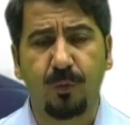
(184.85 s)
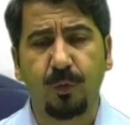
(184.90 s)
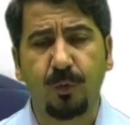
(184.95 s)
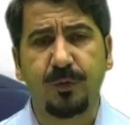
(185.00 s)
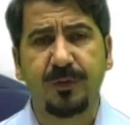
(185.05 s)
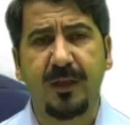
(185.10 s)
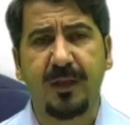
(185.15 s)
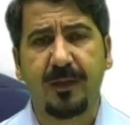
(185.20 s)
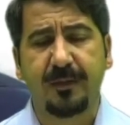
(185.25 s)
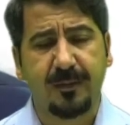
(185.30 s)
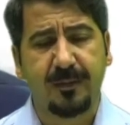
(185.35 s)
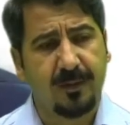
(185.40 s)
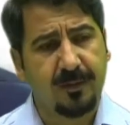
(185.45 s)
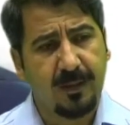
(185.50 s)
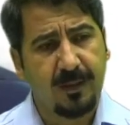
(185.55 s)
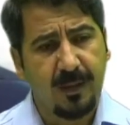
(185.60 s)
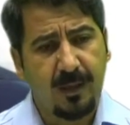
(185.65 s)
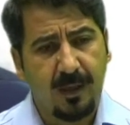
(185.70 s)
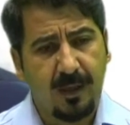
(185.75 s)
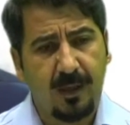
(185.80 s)
Bunu zaten
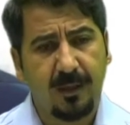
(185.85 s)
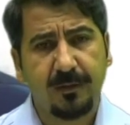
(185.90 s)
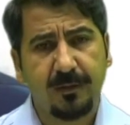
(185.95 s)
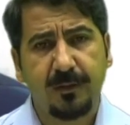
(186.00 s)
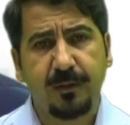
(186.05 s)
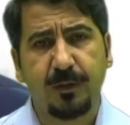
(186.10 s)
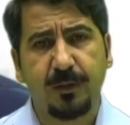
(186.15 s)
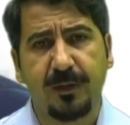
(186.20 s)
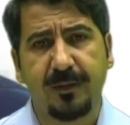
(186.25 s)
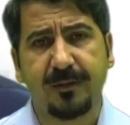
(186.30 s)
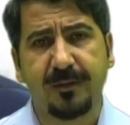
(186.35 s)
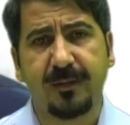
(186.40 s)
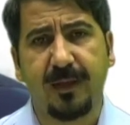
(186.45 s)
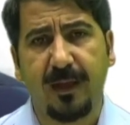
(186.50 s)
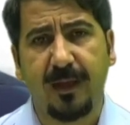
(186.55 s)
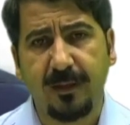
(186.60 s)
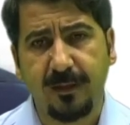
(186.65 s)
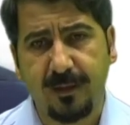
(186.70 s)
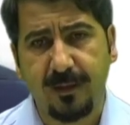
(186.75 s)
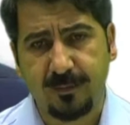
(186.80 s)
halk içerisinde
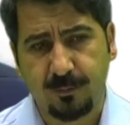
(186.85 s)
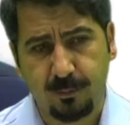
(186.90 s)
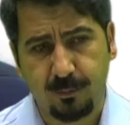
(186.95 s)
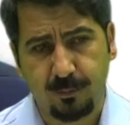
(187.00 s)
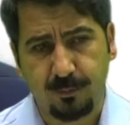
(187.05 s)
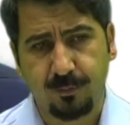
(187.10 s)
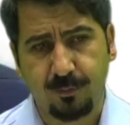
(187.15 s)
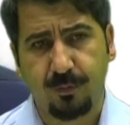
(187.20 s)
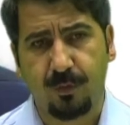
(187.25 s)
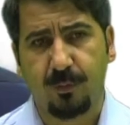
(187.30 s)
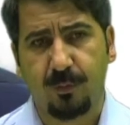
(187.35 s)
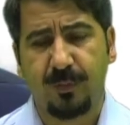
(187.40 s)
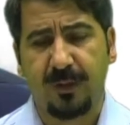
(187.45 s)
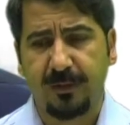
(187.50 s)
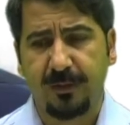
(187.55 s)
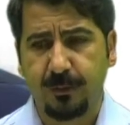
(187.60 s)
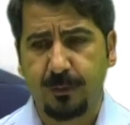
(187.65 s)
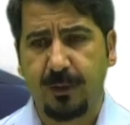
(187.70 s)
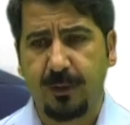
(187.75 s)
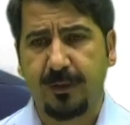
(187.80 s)
herkes konuşuyor.
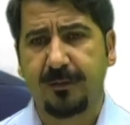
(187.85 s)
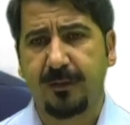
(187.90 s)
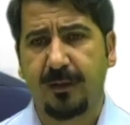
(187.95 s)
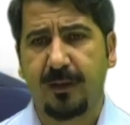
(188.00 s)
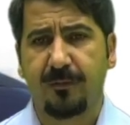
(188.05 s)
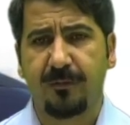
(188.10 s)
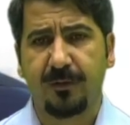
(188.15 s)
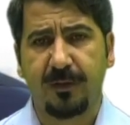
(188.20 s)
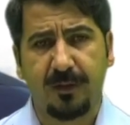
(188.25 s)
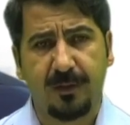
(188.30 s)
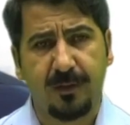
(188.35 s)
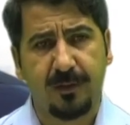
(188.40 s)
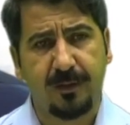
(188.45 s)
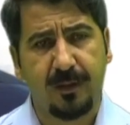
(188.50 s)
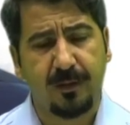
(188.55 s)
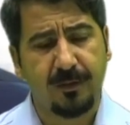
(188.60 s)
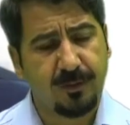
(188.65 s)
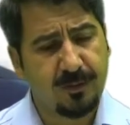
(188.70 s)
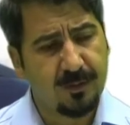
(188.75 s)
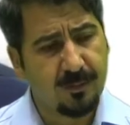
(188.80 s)
Ballışehir tarafına
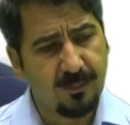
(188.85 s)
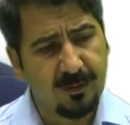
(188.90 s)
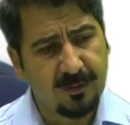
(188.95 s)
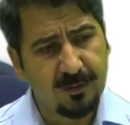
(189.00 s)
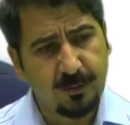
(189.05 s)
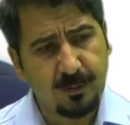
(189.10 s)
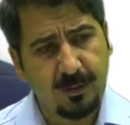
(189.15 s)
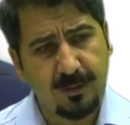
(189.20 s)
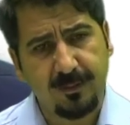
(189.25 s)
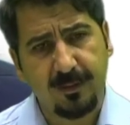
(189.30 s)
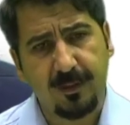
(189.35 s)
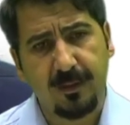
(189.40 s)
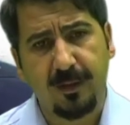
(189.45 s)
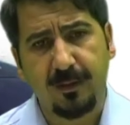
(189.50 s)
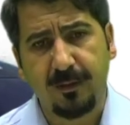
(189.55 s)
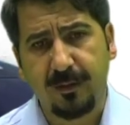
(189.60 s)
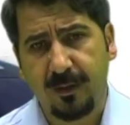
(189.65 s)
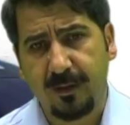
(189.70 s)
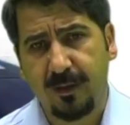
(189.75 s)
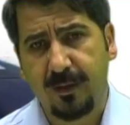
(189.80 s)
kadar işte Ballışehir'den
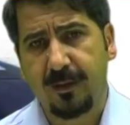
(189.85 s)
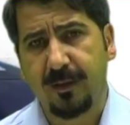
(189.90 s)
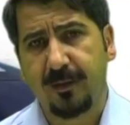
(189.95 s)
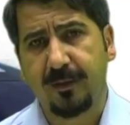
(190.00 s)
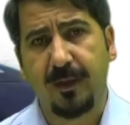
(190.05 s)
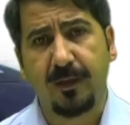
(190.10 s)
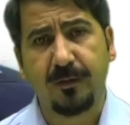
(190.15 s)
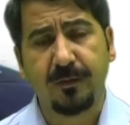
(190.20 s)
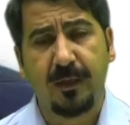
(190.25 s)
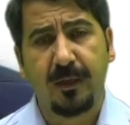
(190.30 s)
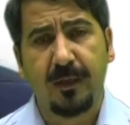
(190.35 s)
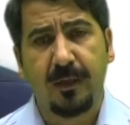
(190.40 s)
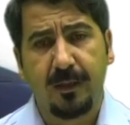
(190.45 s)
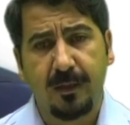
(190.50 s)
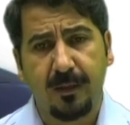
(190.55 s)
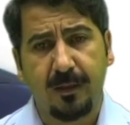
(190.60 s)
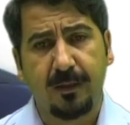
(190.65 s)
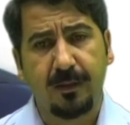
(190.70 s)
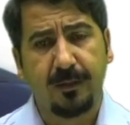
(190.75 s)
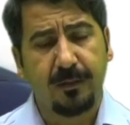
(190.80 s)
Ankara'ya kadar
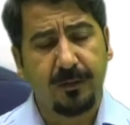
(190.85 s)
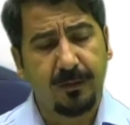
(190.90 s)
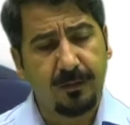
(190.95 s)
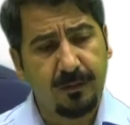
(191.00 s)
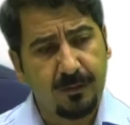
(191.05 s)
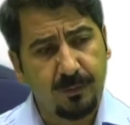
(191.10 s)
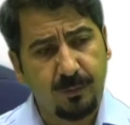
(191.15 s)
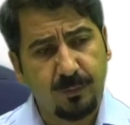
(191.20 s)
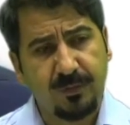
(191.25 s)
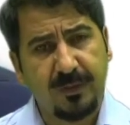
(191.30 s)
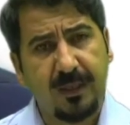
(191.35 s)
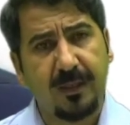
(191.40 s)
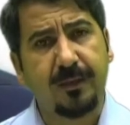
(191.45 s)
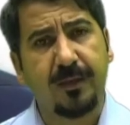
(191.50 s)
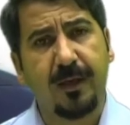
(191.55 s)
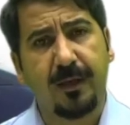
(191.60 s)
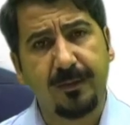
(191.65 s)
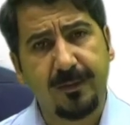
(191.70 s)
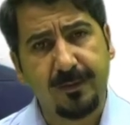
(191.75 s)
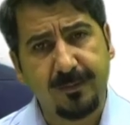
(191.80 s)
e,
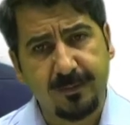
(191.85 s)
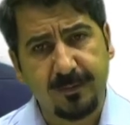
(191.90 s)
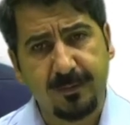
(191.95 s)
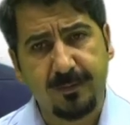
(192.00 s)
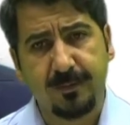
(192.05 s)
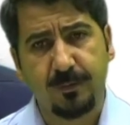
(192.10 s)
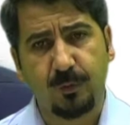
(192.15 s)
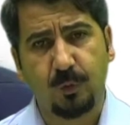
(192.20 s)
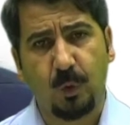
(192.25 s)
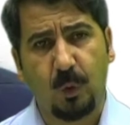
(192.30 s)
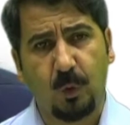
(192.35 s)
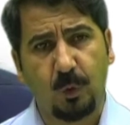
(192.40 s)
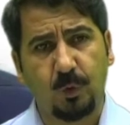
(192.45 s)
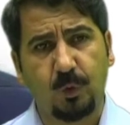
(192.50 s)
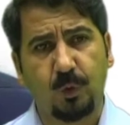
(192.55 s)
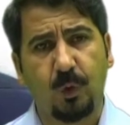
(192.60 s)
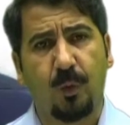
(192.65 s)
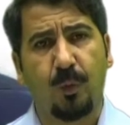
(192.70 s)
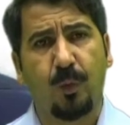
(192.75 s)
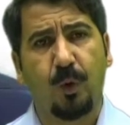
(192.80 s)
güzergahta sıkıntı
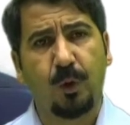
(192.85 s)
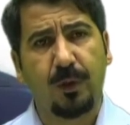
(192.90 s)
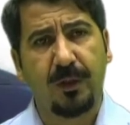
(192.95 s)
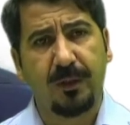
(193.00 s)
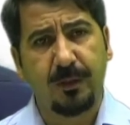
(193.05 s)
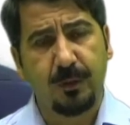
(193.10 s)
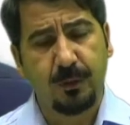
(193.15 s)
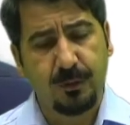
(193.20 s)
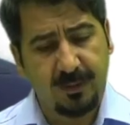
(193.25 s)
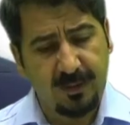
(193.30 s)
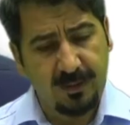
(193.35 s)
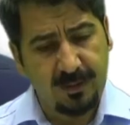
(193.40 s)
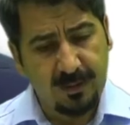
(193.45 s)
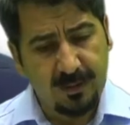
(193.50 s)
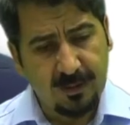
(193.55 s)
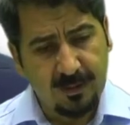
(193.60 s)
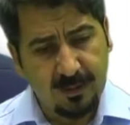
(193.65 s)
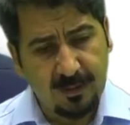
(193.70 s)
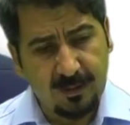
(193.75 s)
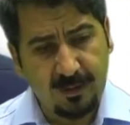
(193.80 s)
olduğu o bölgede işte
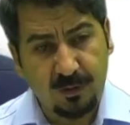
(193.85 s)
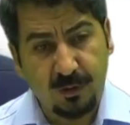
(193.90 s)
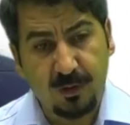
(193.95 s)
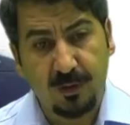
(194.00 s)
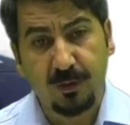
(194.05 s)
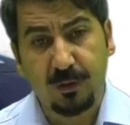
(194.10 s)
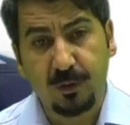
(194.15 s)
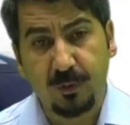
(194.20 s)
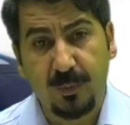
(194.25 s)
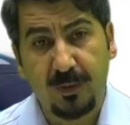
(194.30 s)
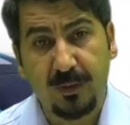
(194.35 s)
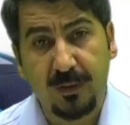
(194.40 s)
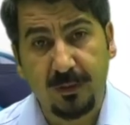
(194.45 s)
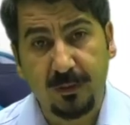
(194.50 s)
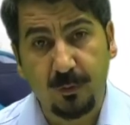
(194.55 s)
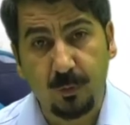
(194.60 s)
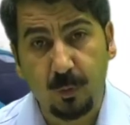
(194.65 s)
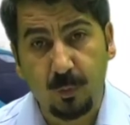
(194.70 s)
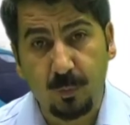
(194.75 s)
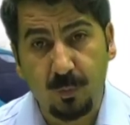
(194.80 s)
e,
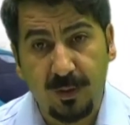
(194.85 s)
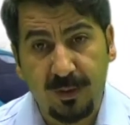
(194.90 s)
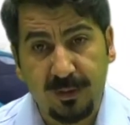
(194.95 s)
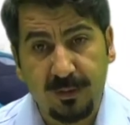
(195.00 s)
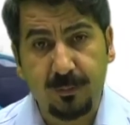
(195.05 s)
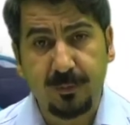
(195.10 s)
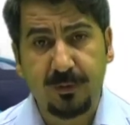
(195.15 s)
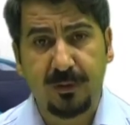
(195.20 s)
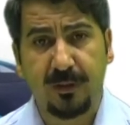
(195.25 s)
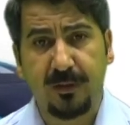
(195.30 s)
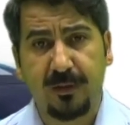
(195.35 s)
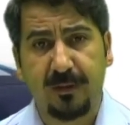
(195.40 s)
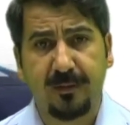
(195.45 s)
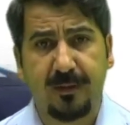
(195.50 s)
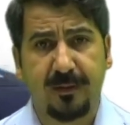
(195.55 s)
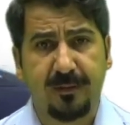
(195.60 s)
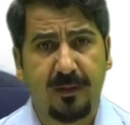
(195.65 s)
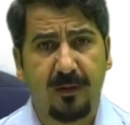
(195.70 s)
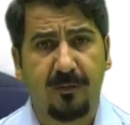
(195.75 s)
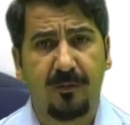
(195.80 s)
çalışmaların hummalı bir
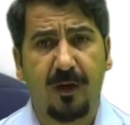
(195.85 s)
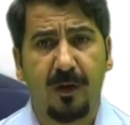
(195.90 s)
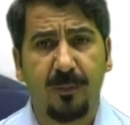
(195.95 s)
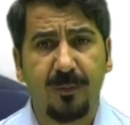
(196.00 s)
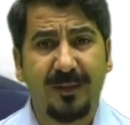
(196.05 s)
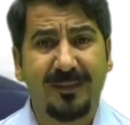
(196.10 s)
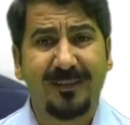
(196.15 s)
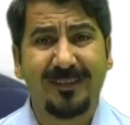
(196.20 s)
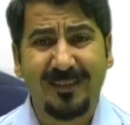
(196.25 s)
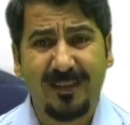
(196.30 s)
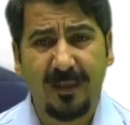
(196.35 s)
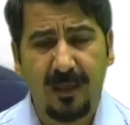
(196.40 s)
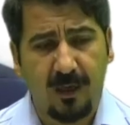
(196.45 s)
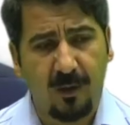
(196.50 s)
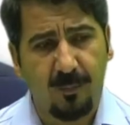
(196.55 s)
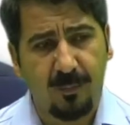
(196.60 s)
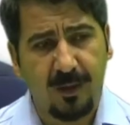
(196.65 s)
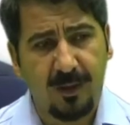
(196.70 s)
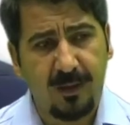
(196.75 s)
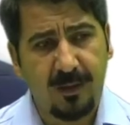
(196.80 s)
şekilde devam ettiği
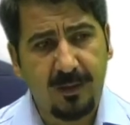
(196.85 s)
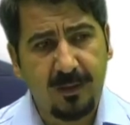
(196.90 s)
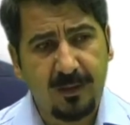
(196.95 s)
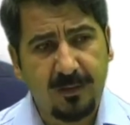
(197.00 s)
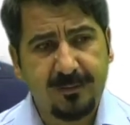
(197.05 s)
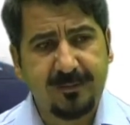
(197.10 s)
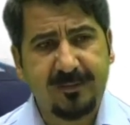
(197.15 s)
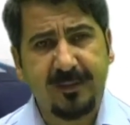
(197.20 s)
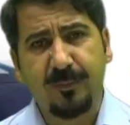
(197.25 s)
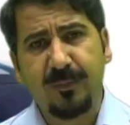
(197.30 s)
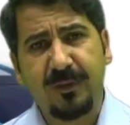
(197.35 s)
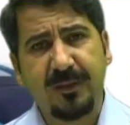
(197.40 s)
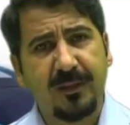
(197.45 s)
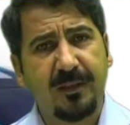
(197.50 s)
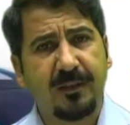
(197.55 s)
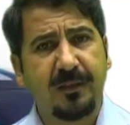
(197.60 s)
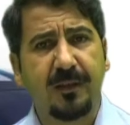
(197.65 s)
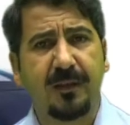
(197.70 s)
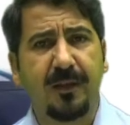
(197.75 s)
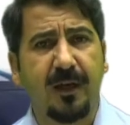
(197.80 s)
ama
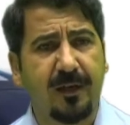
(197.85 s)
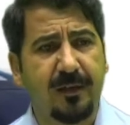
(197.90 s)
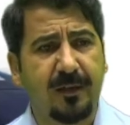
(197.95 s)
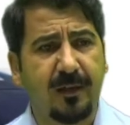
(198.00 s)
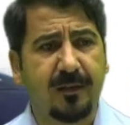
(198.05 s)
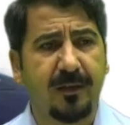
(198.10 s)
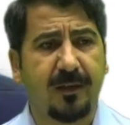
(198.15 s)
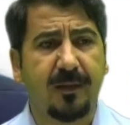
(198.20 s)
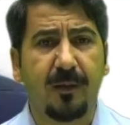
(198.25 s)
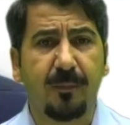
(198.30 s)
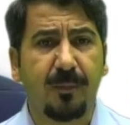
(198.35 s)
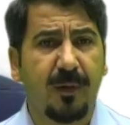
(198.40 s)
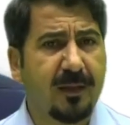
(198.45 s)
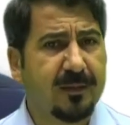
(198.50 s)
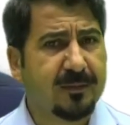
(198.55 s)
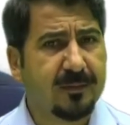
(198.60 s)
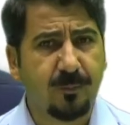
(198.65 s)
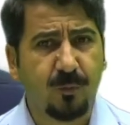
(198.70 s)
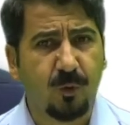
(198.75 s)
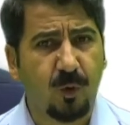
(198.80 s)
zemindeki kaynaklanan
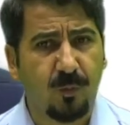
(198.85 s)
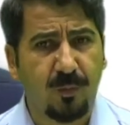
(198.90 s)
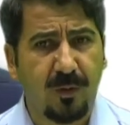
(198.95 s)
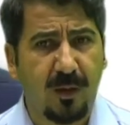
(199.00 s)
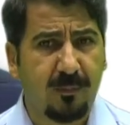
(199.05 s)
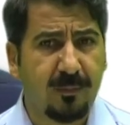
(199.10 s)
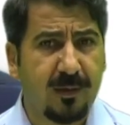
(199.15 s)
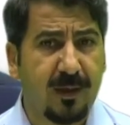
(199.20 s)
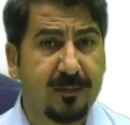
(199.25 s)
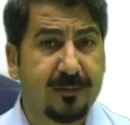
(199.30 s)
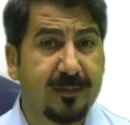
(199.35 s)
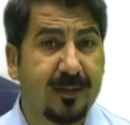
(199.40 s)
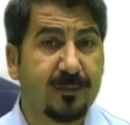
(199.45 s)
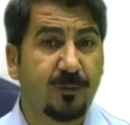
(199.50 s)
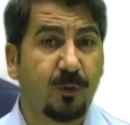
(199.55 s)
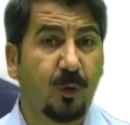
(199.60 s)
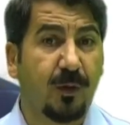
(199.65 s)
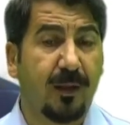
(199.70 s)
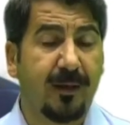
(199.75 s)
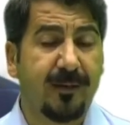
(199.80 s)
bazı
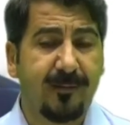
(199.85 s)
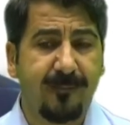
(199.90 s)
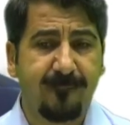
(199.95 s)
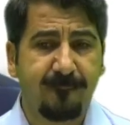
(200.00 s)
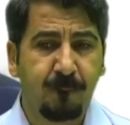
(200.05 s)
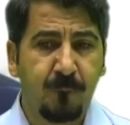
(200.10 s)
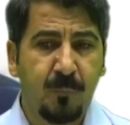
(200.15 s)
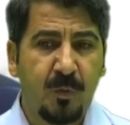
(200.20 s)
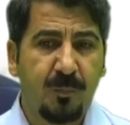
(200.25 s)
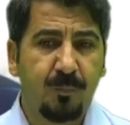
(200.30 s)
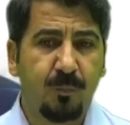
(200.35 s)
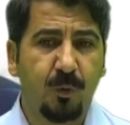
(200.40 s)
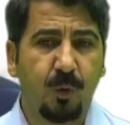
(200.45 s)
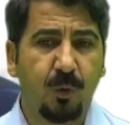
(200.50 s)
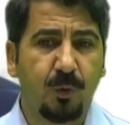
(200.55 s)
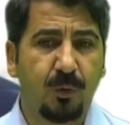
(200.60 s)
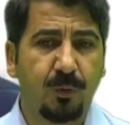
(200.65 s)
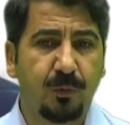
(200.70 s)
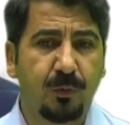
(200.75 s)
problemlerden dolayı bu